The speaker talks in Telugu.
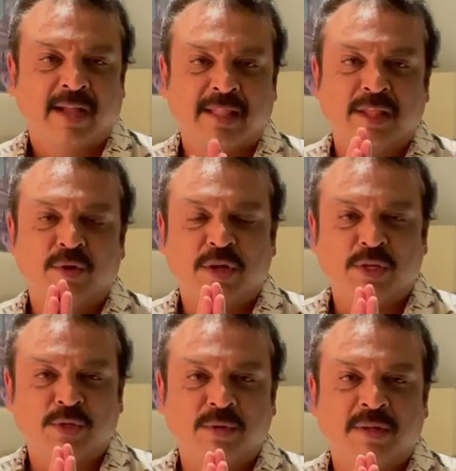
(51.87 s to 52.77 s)
అందరం
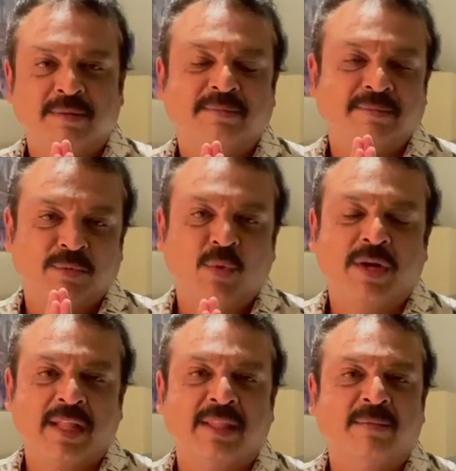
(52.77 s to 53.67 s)
కలుసుకుందాం
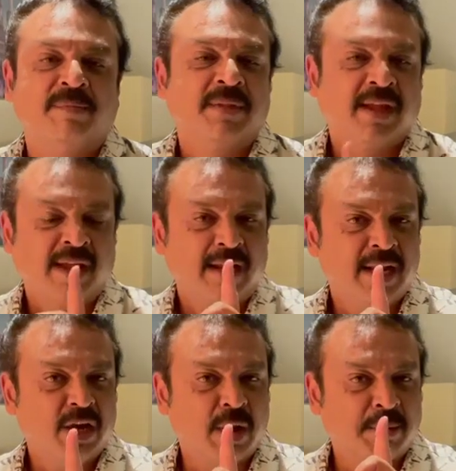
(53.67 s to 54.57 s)
ఓటేద్దాం
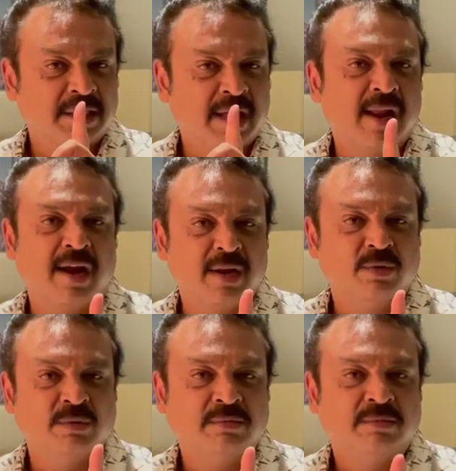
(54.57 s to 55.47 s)
నేను అబద్ధాలు
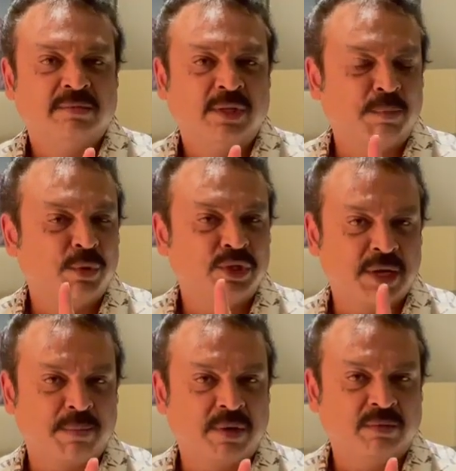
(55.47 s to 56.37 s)
ఆడను తప్పులు
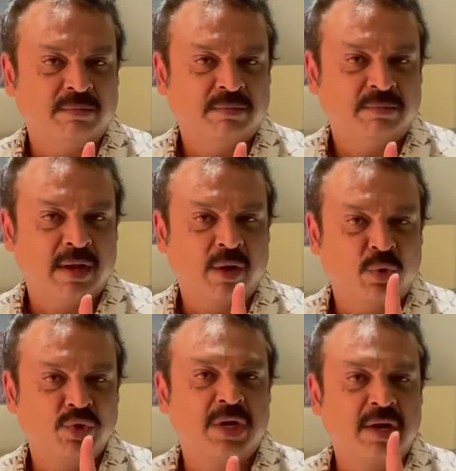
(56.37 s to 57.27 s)
చెప్పను నాకు
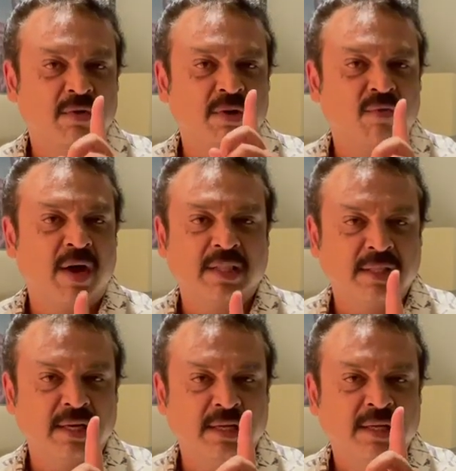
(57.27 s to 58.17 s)
వచ్చినటువంటి
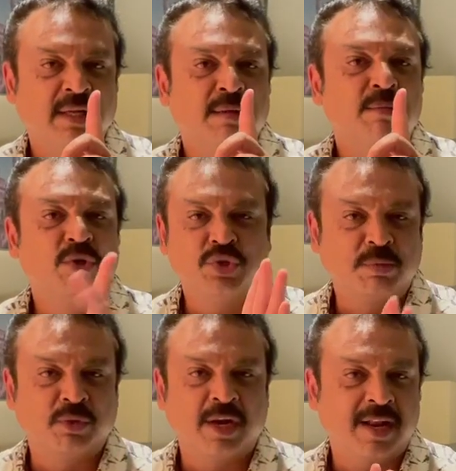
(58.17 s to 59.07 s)
వార్తని మీకు
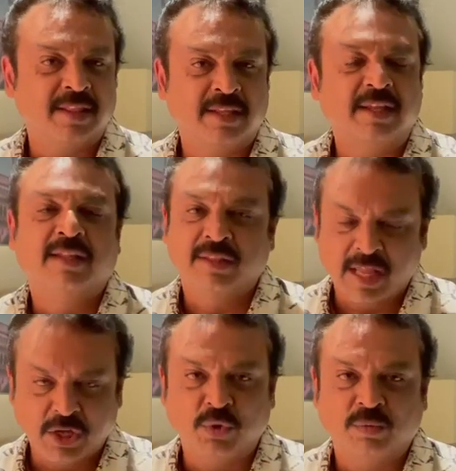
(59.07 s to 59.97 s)
చెప్తున్నాను అంతే
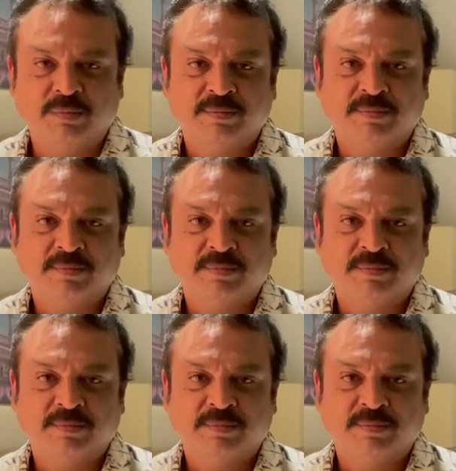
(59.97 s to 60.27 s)
థ్యాంక్ యూ